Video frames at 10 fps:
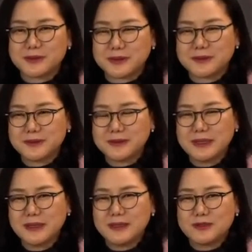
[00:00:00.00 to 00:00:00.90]
있도록
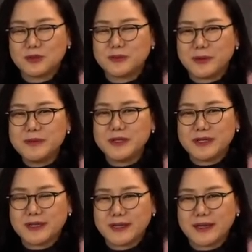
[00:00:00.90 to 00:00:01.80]
좀
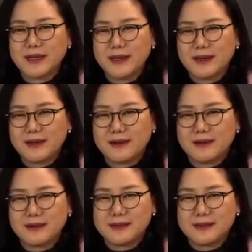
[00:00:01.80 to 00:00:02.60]
엄격하게 어,